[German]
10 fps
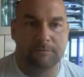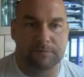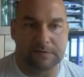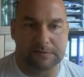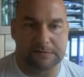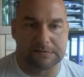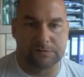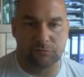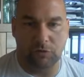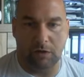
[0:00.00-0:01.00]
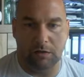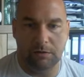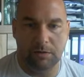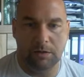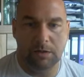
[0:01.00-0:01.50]
Das ist, ja,
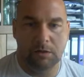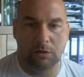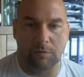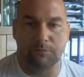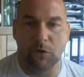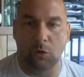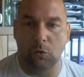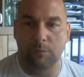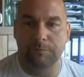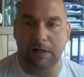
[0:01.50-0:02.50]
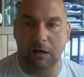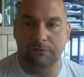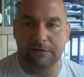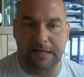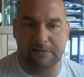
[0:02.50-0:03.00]
kommt noch oben
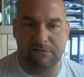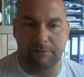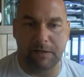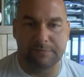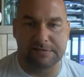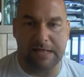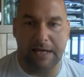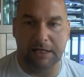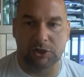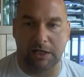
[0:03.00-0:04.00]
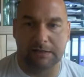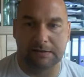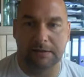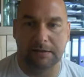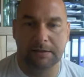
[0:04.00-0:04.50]
drauf. Das heißt, wir haben da ein bisschen
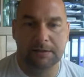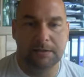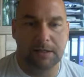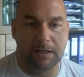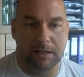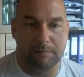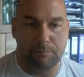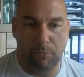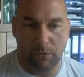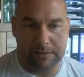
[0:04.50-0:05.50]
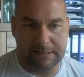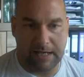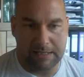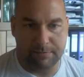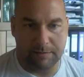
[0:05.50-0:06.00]
eingeschränkte äh,
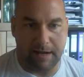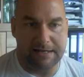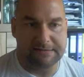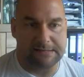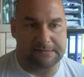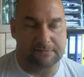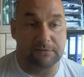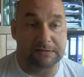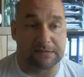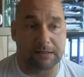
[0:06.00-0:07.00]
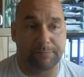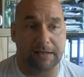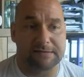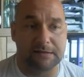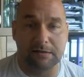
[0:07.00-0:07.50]
Möglichkeiten beim Einsetzen. Wie gesagt,
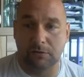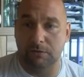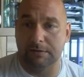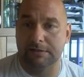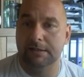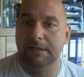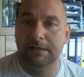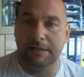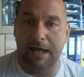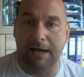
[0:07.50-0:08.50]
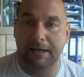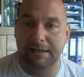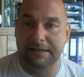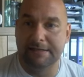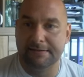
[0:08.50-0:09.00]
Panzer gehört nach
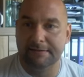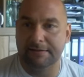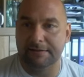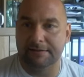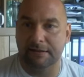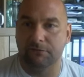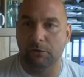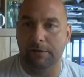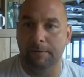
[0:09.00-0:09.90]
hinten, nicht nach vorn.